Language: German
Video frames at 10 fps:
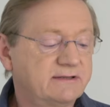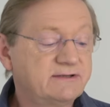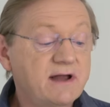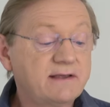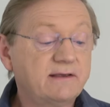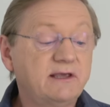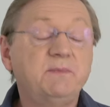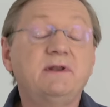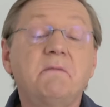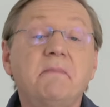Dann sage ich, ich
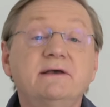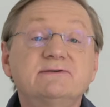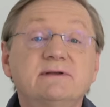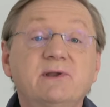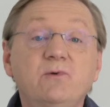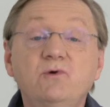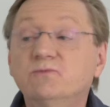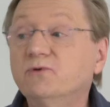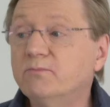bin ein Meister, der übt.